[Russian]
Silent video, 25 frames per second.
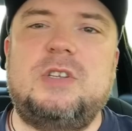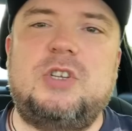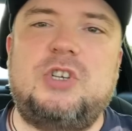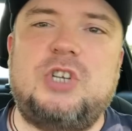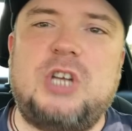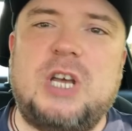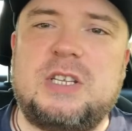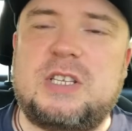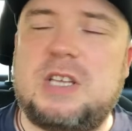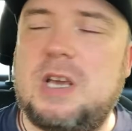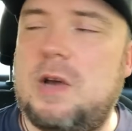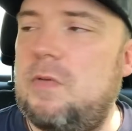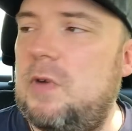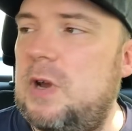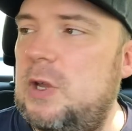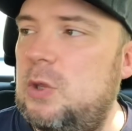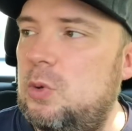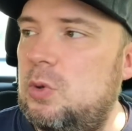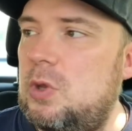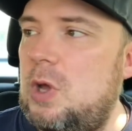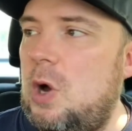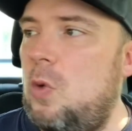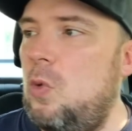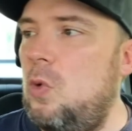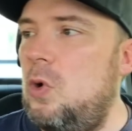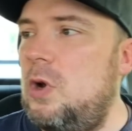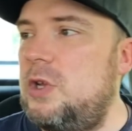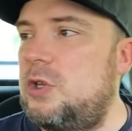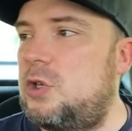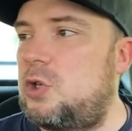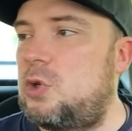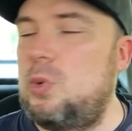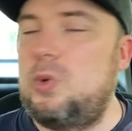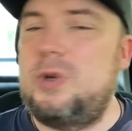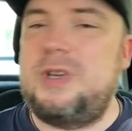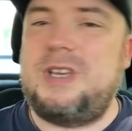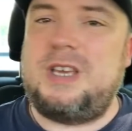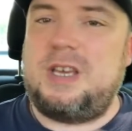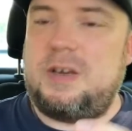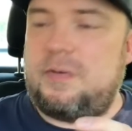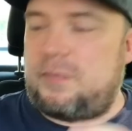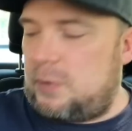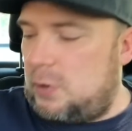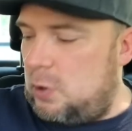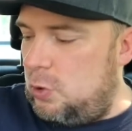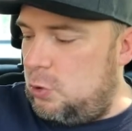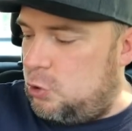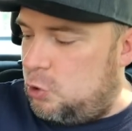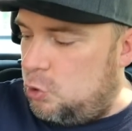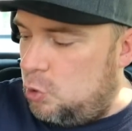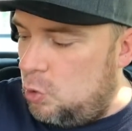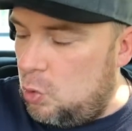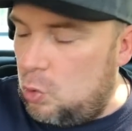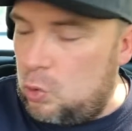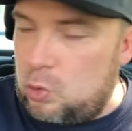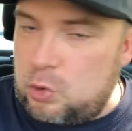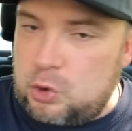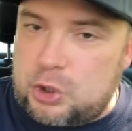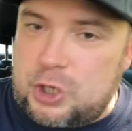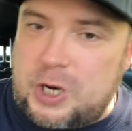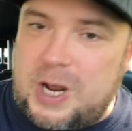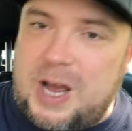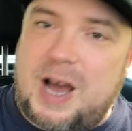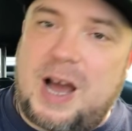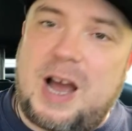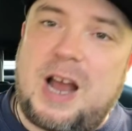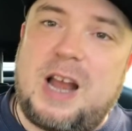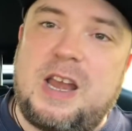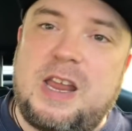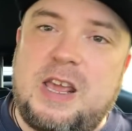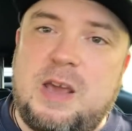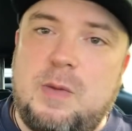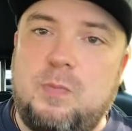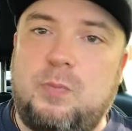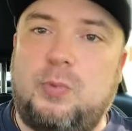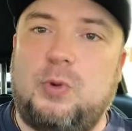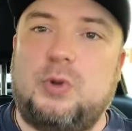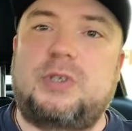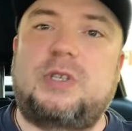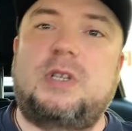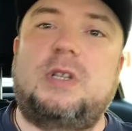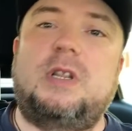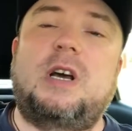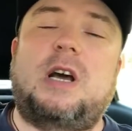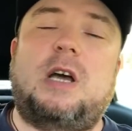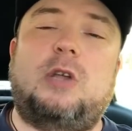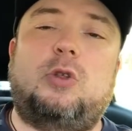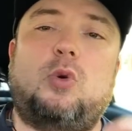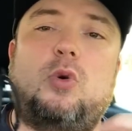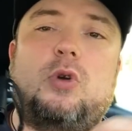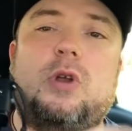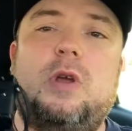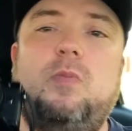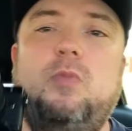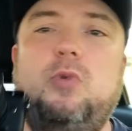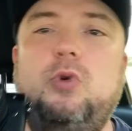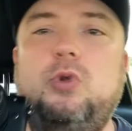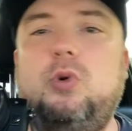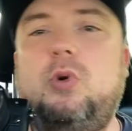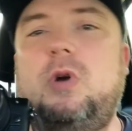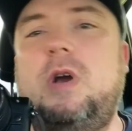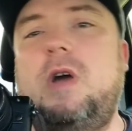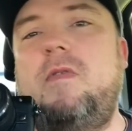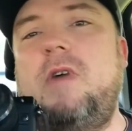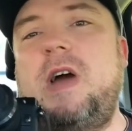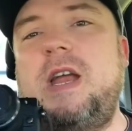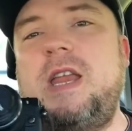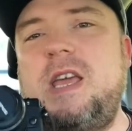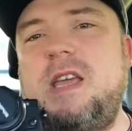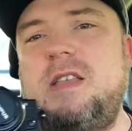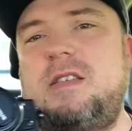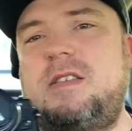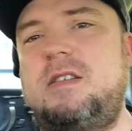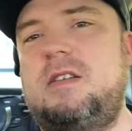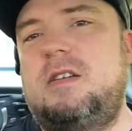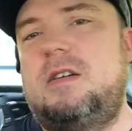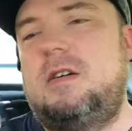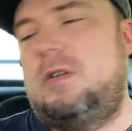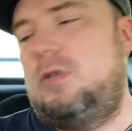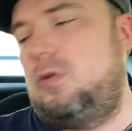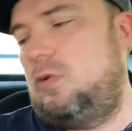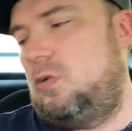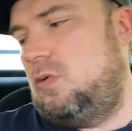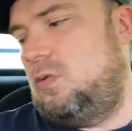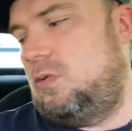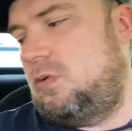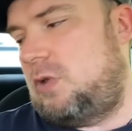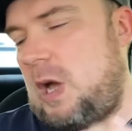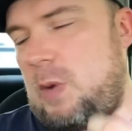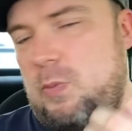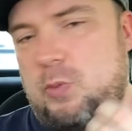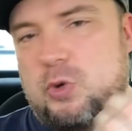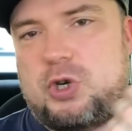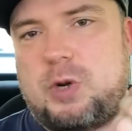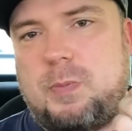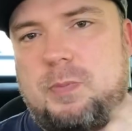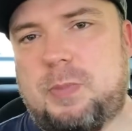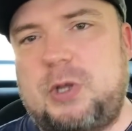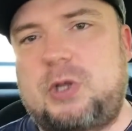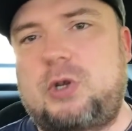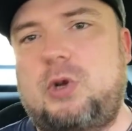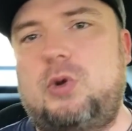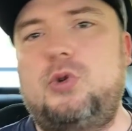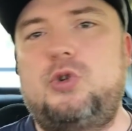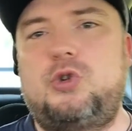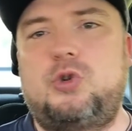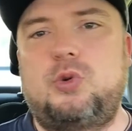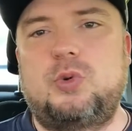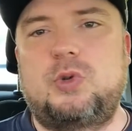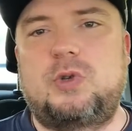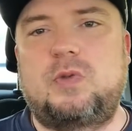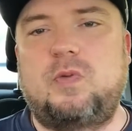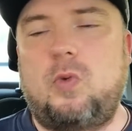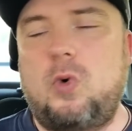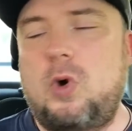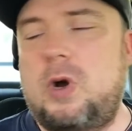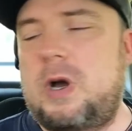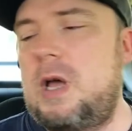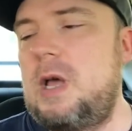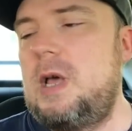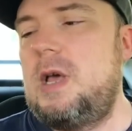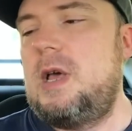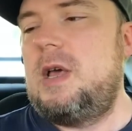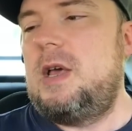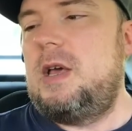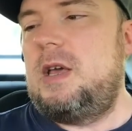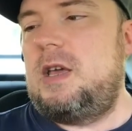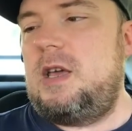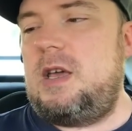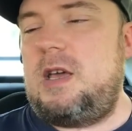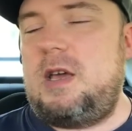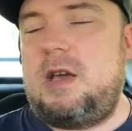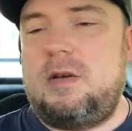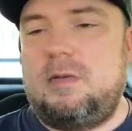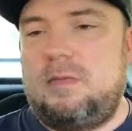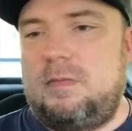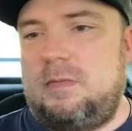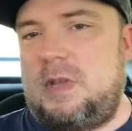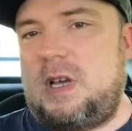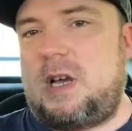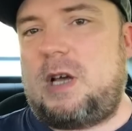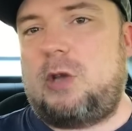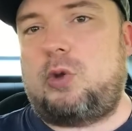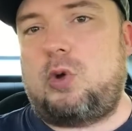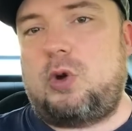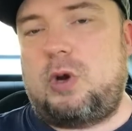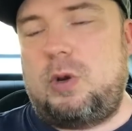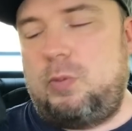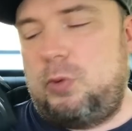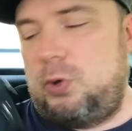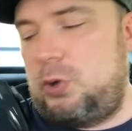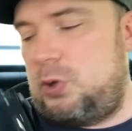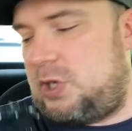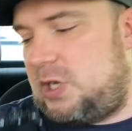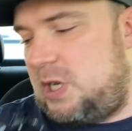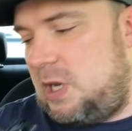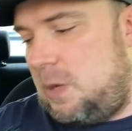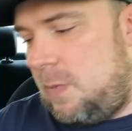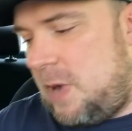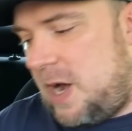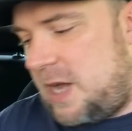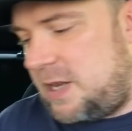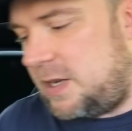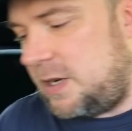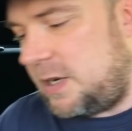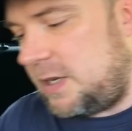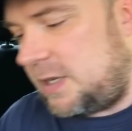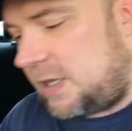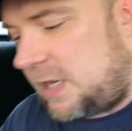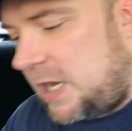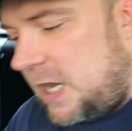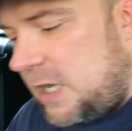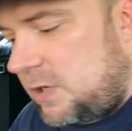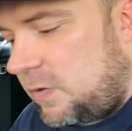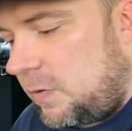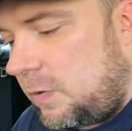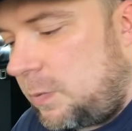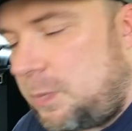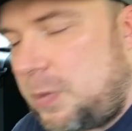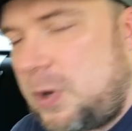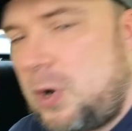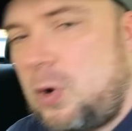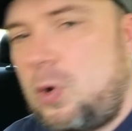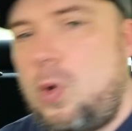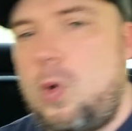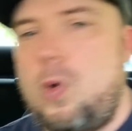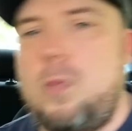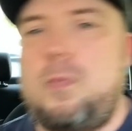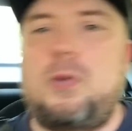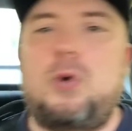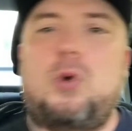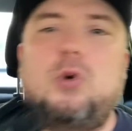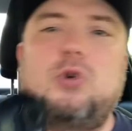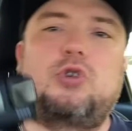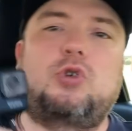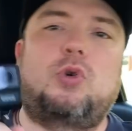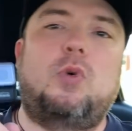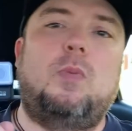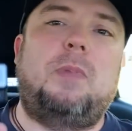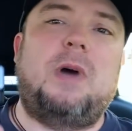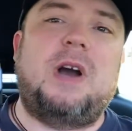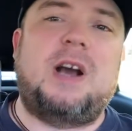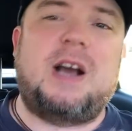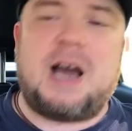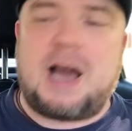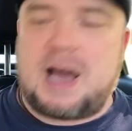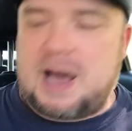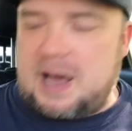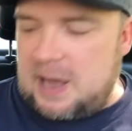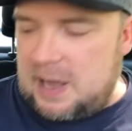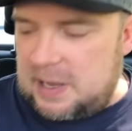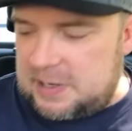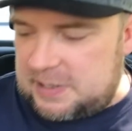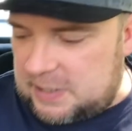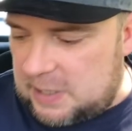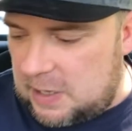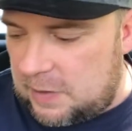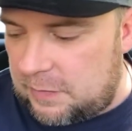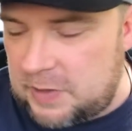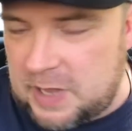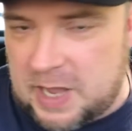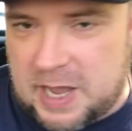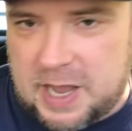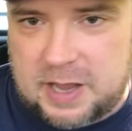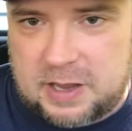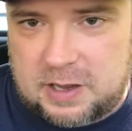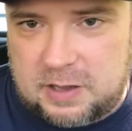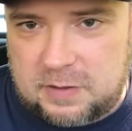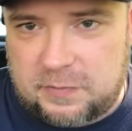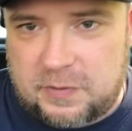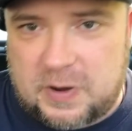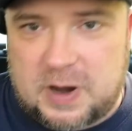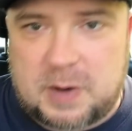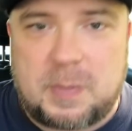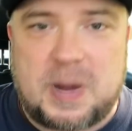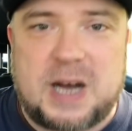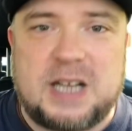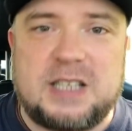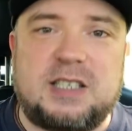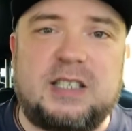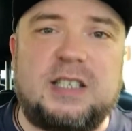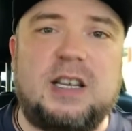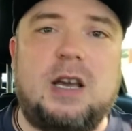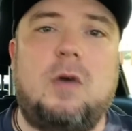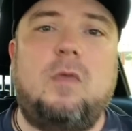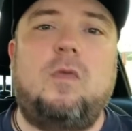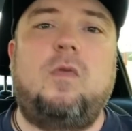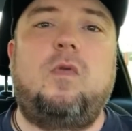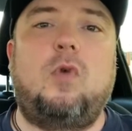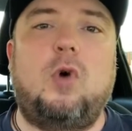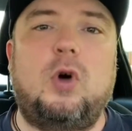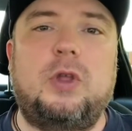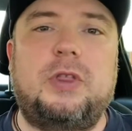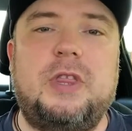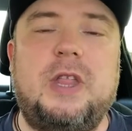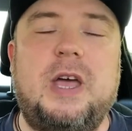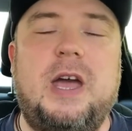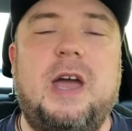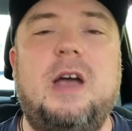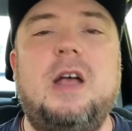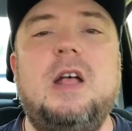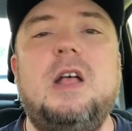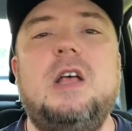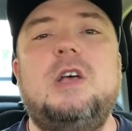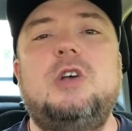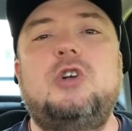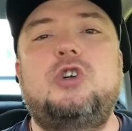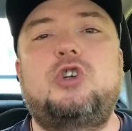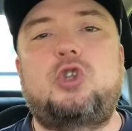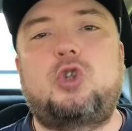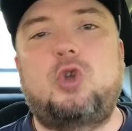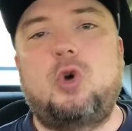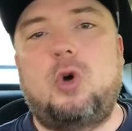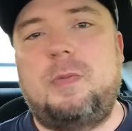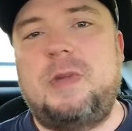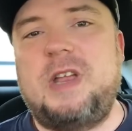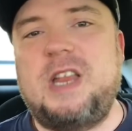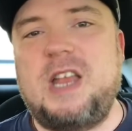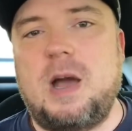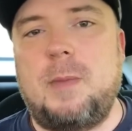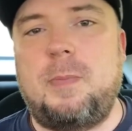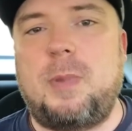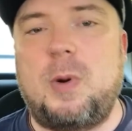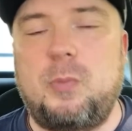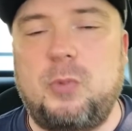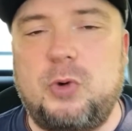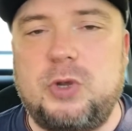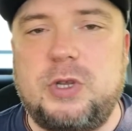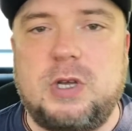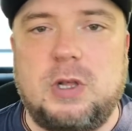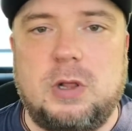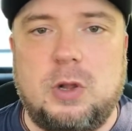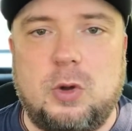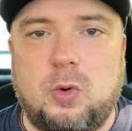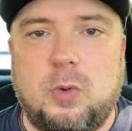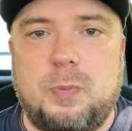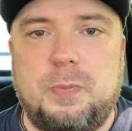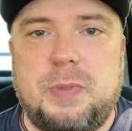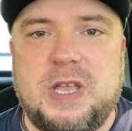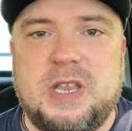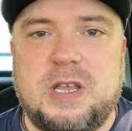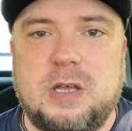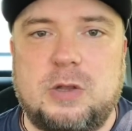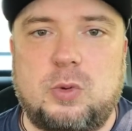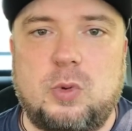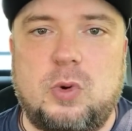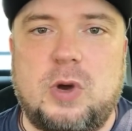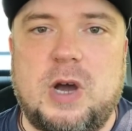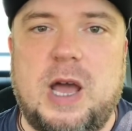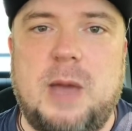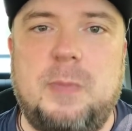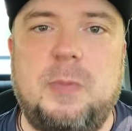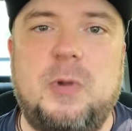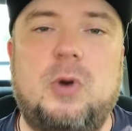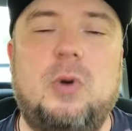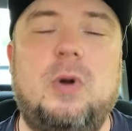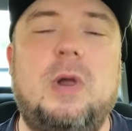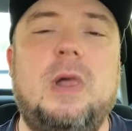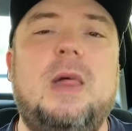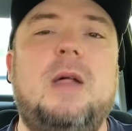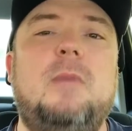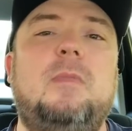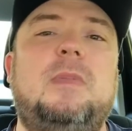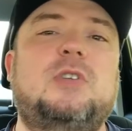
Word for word: Сейчас я выйду на улицу и включу уже Olympus, на который буду говорить, э, ну там уже подключу звук, и на который буду снимать и рассказывать про GoPro. Пока основная информация вводная, что меня побудило купить эту камеру.